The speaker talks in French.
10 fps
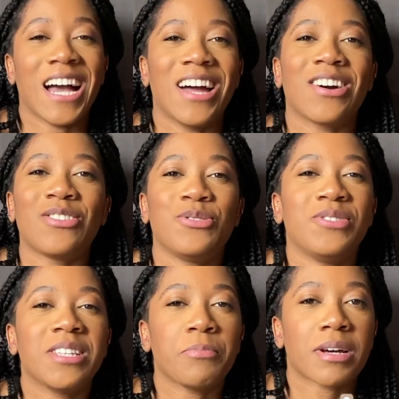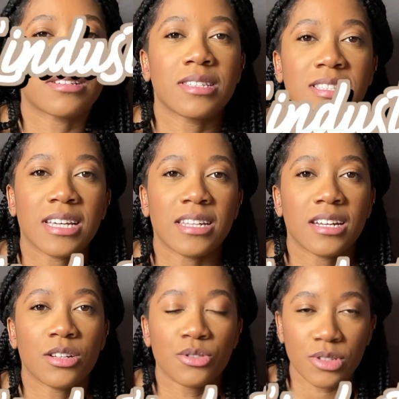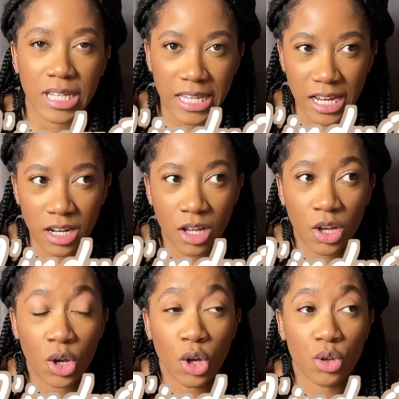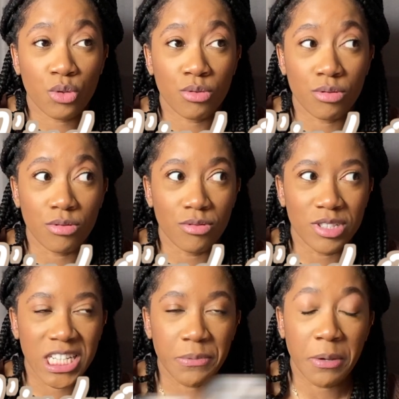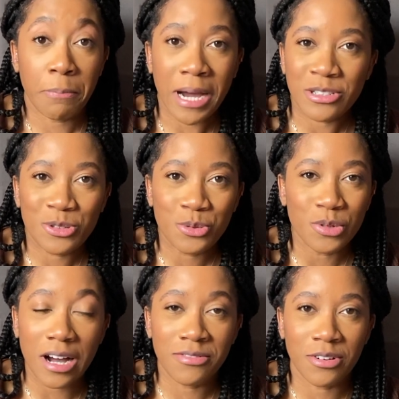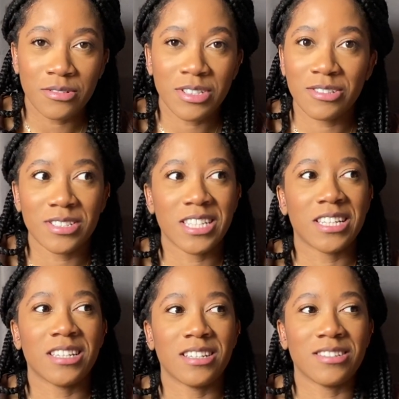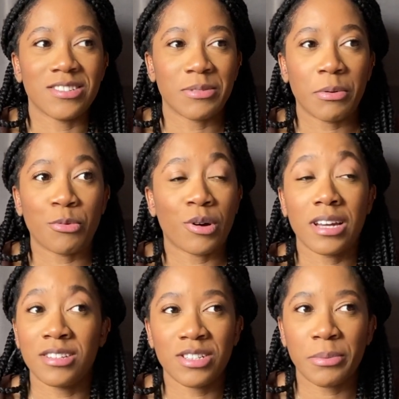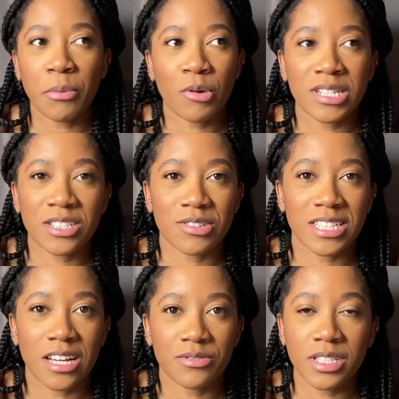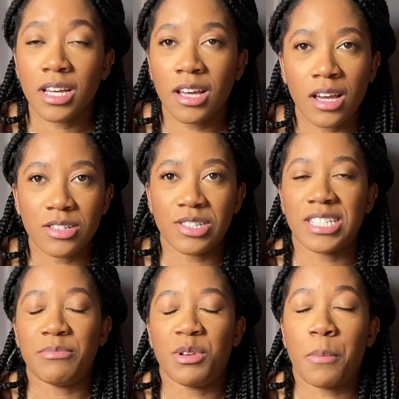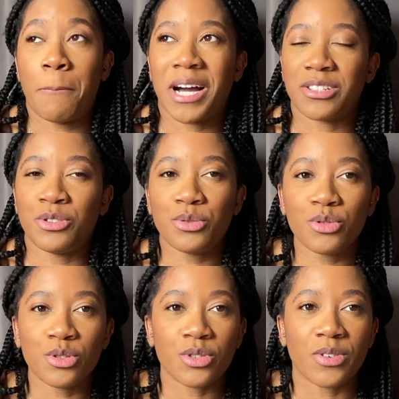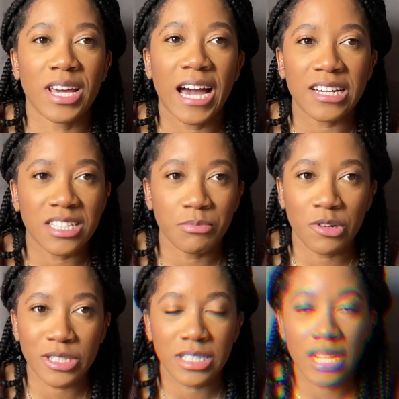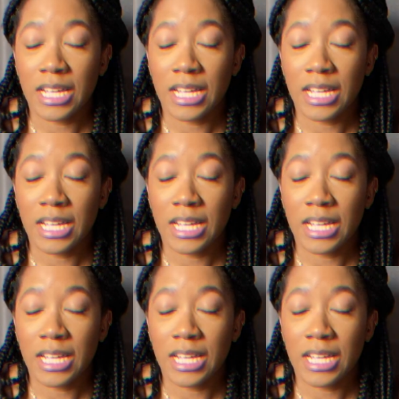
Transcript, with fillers: Alors, le deuxième piercing, ça a été l'industriel que j'aimais pas du tout avant. Je sais, je sais pas pourquoi. Et je sais pas pourquoi j'ai changé d'avis. Genre, je l'aimais pas du tout. Je le trouvais archi moche.